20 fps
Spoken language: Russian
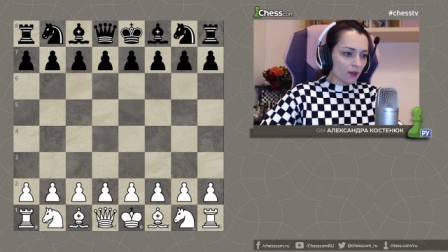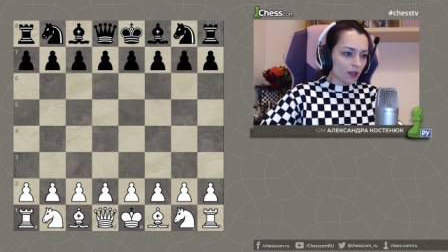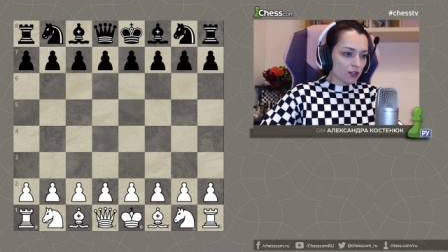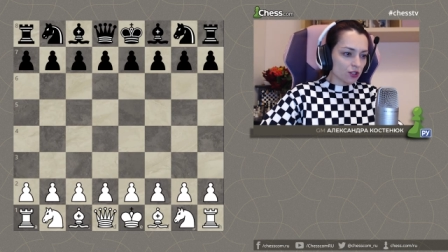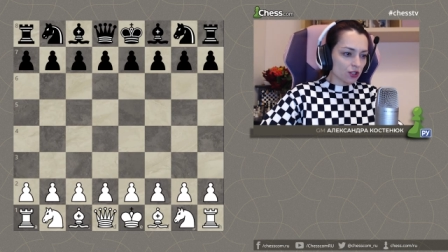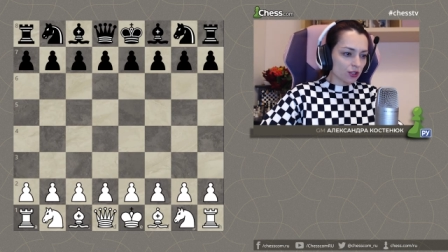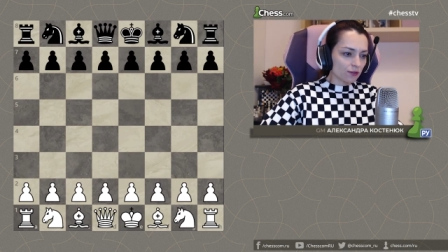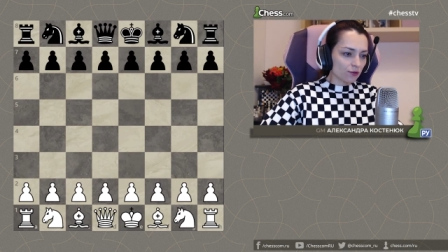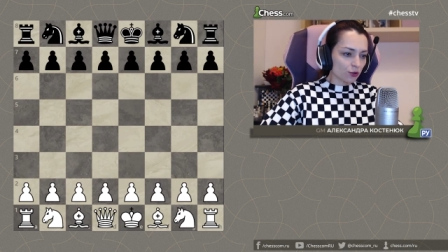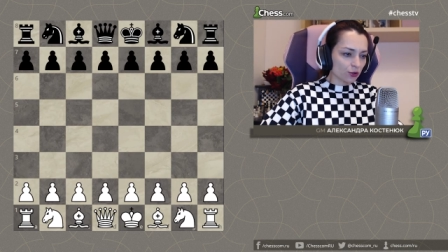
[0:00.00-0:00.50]

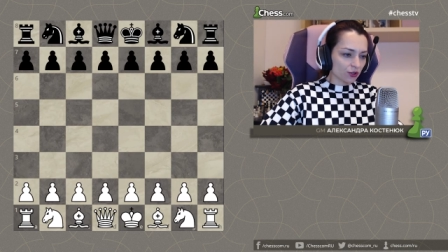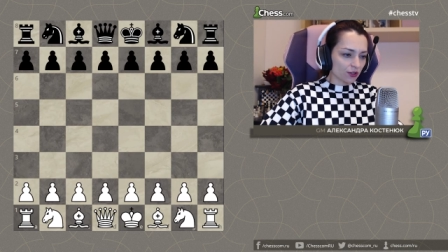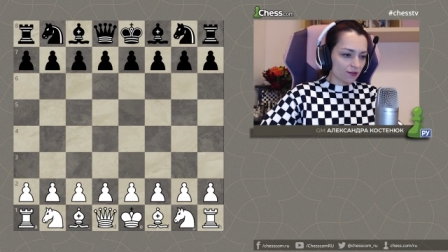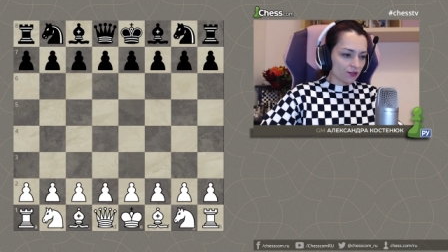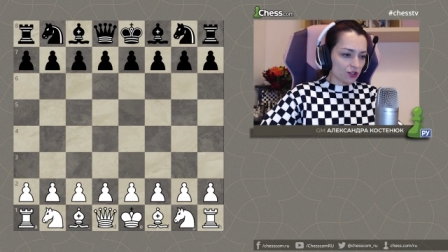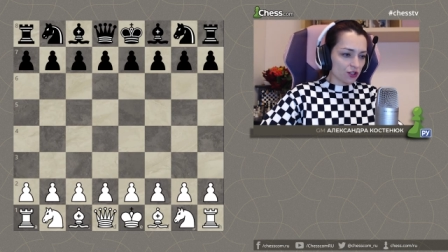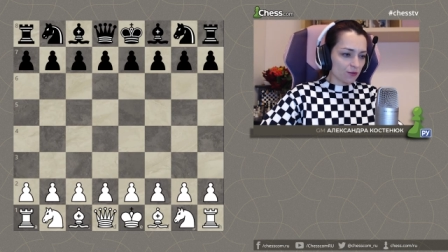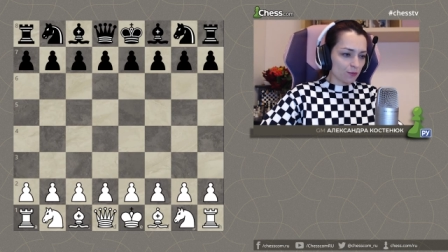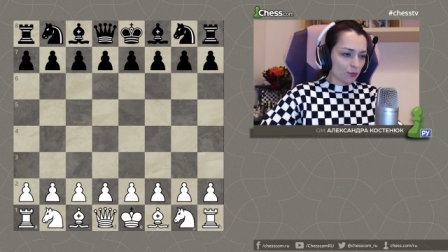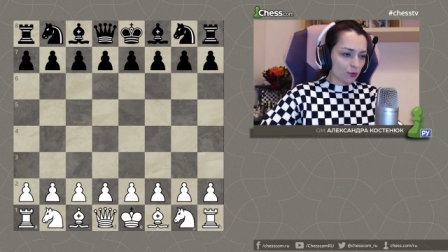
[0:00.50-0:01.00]
четвертого
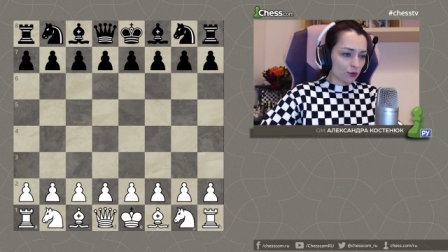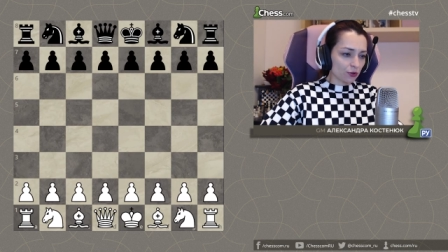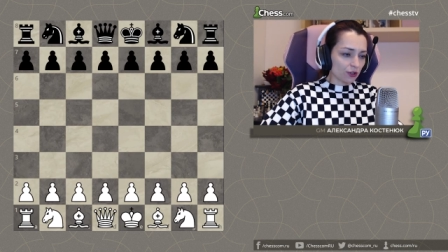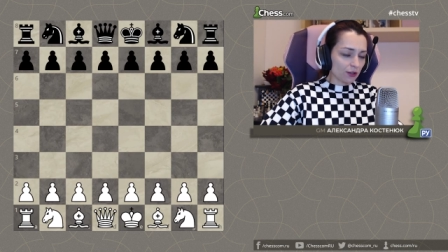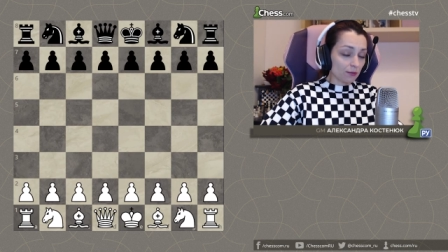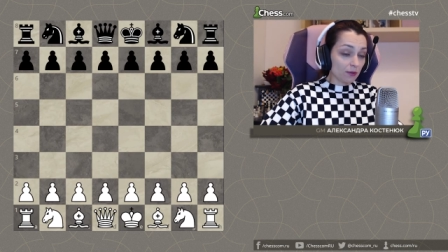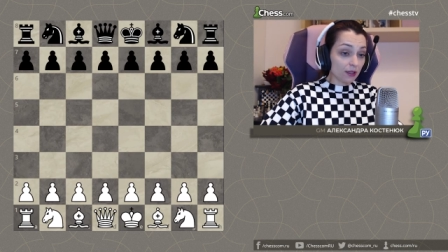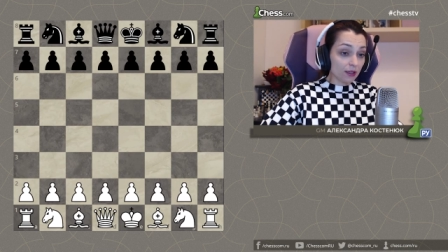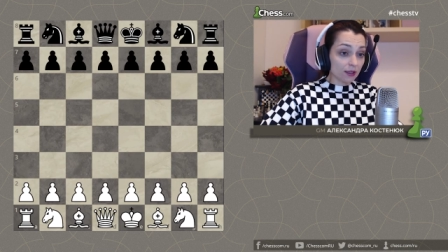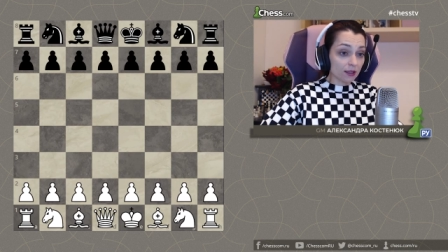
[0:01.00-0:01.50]
чемпиона
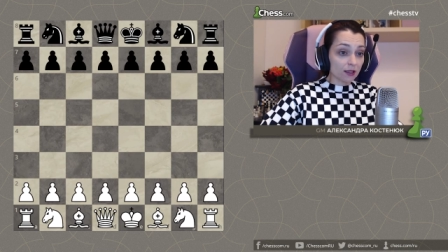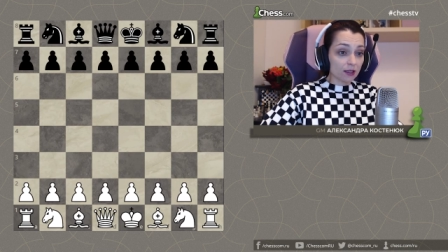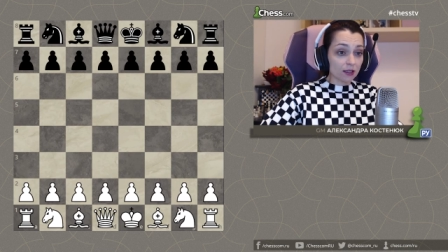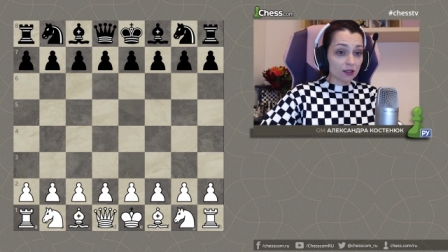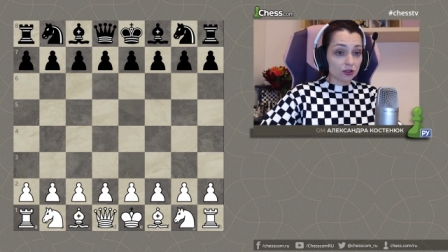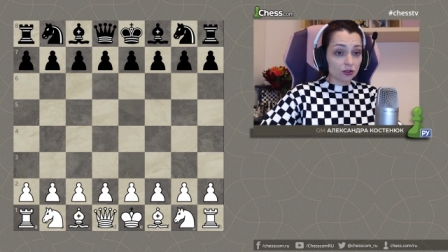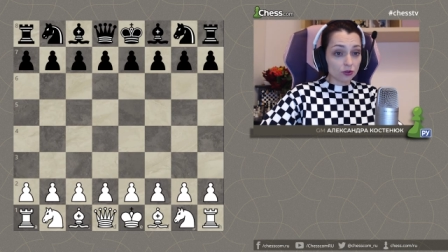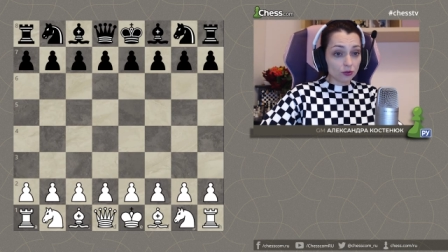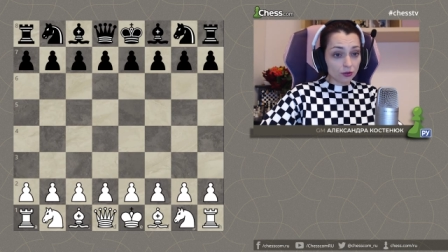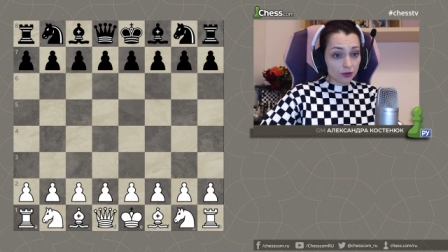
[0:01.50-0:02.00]
мира,
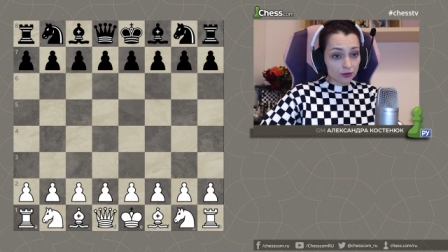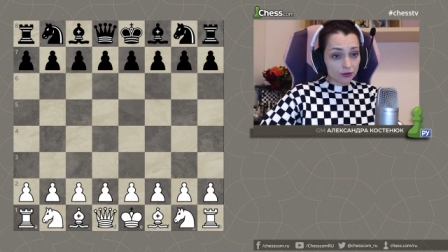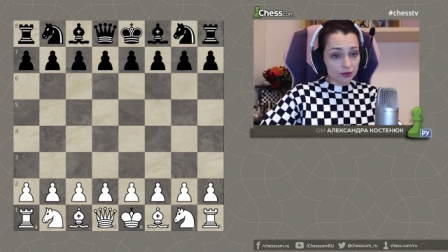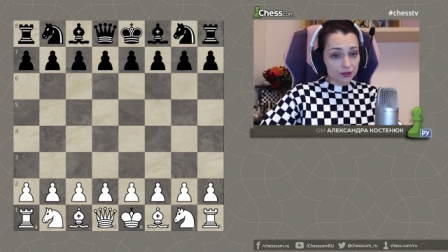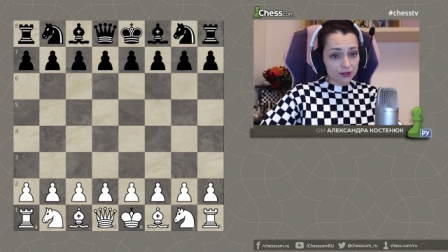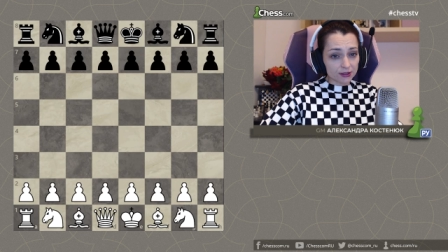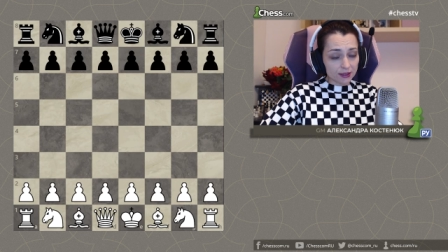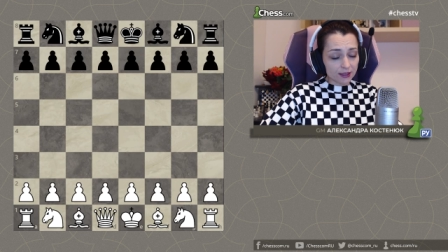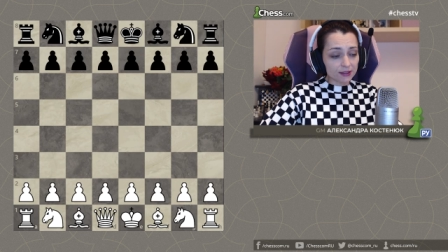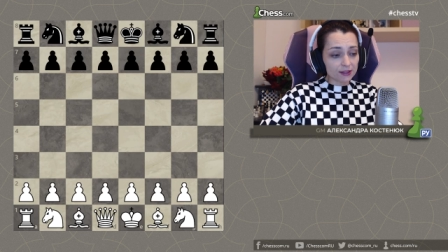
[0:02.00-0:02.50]
которую,
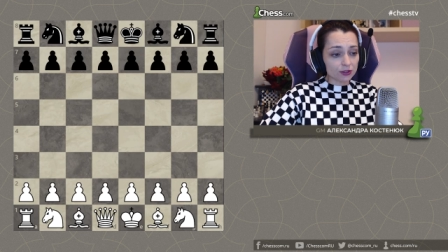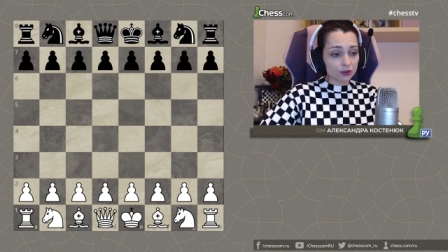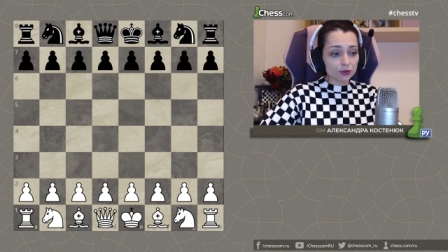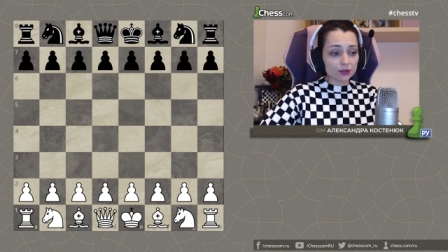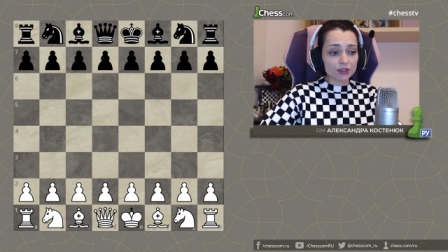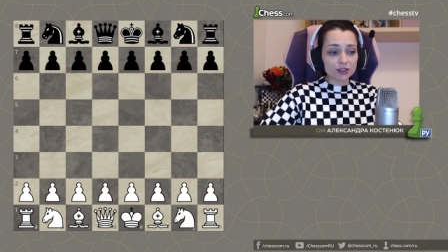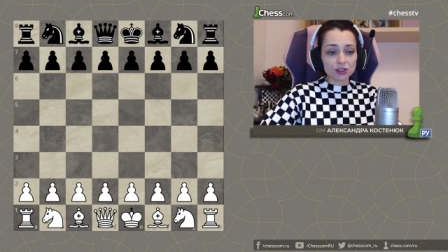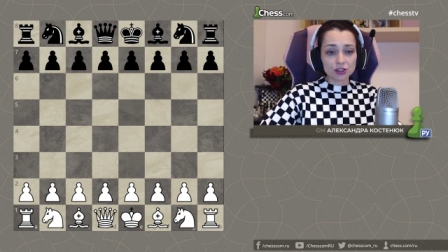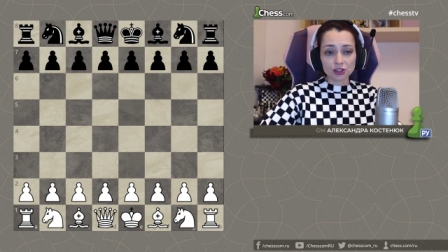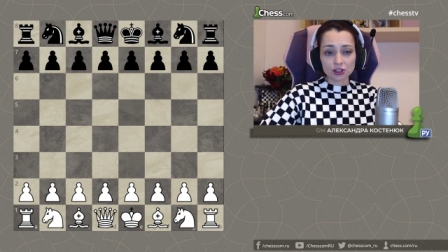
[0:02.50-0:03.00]
кстати, он
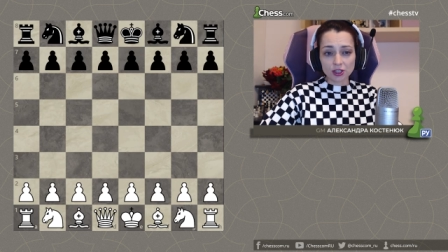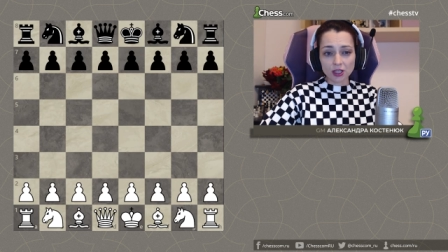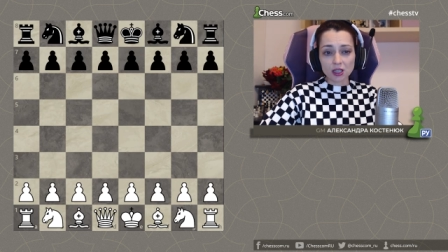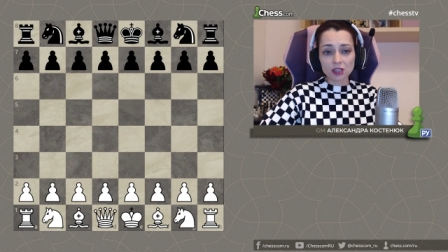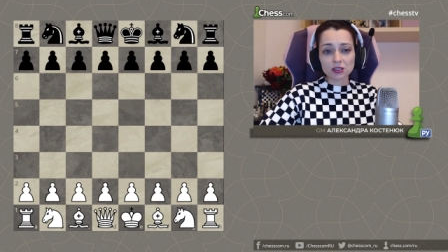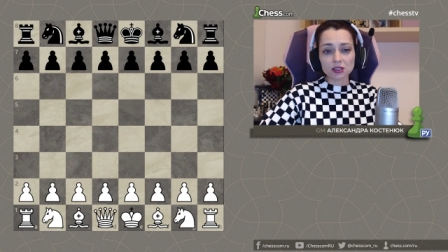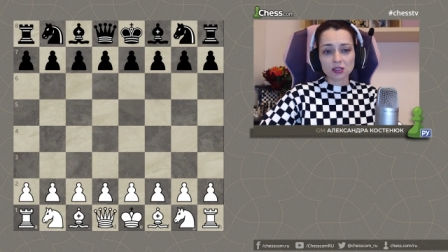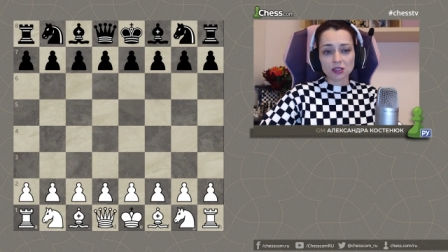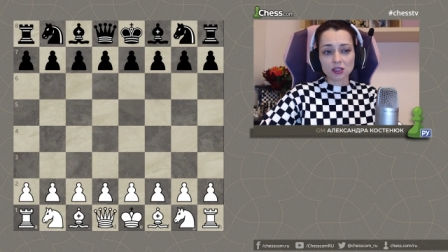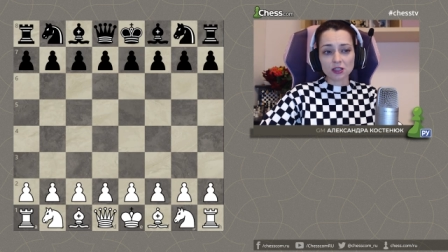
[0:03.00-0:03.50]

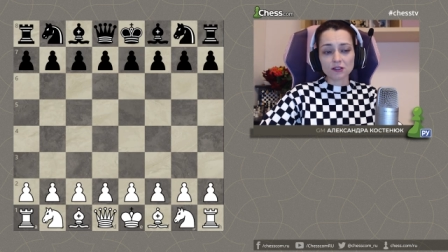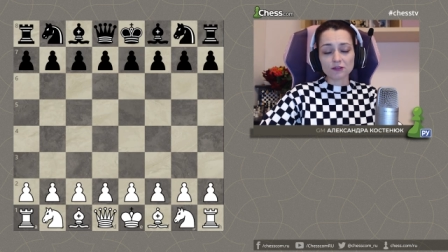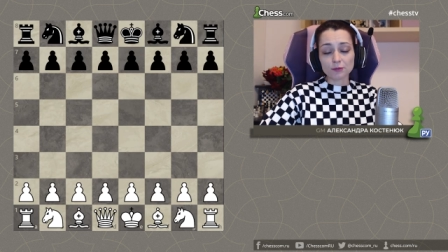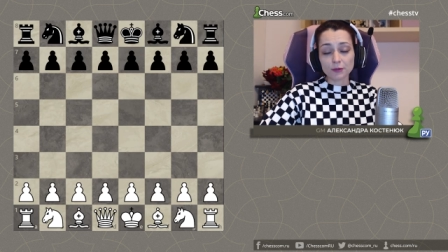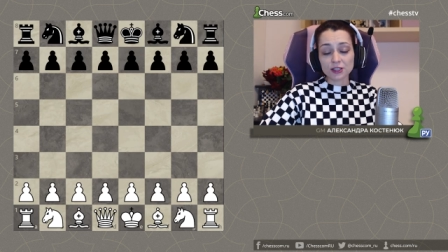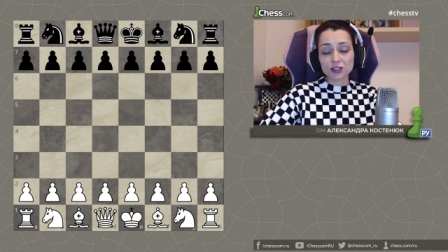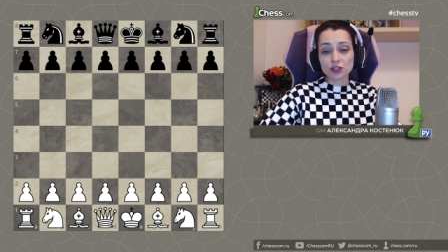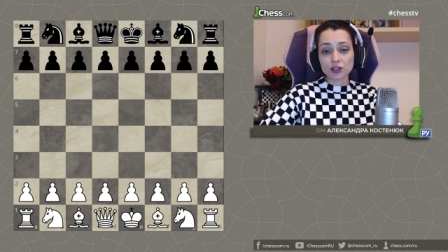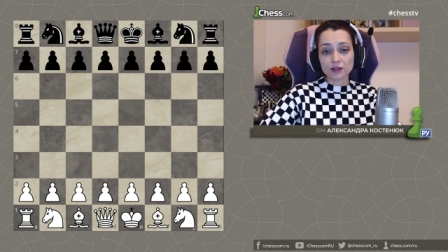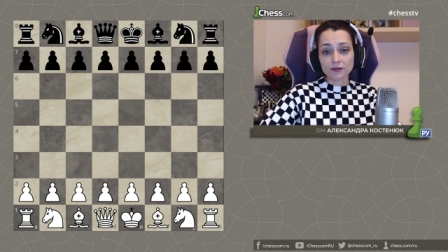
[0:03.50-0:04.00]
одержал э, в
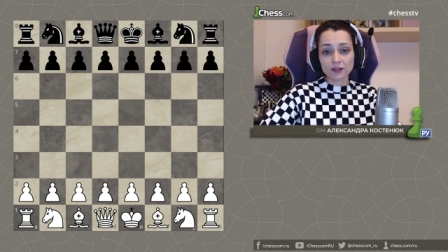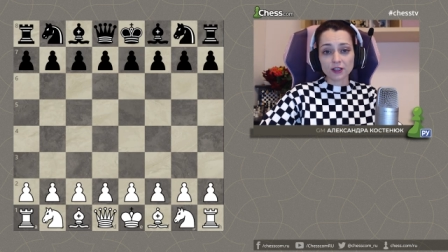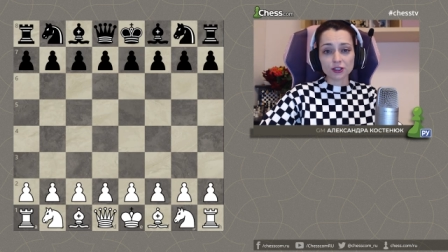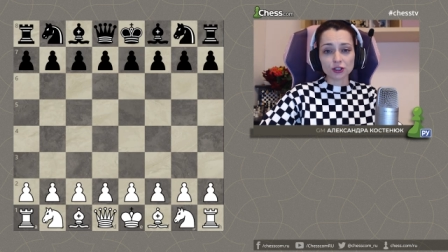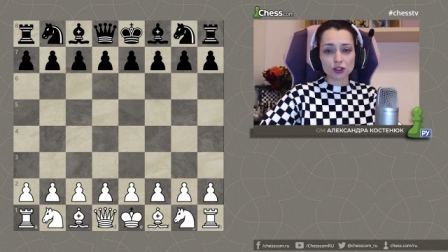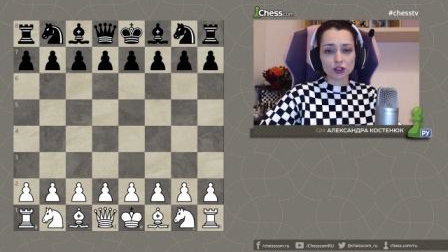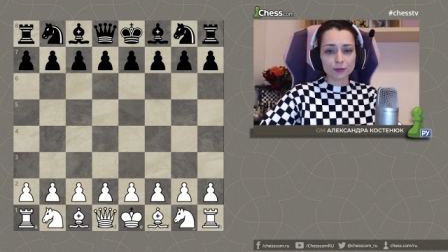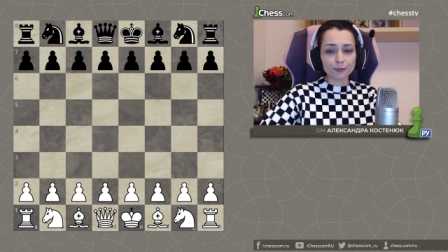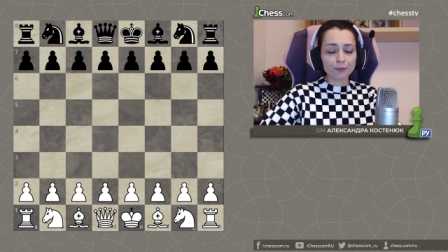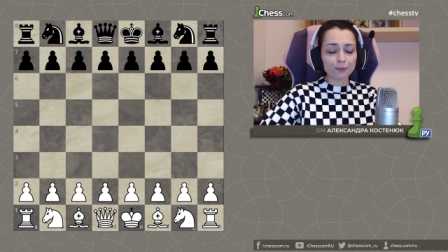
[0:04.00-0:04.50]

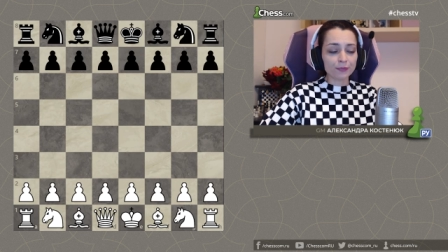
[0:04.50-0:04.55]
матч-реванше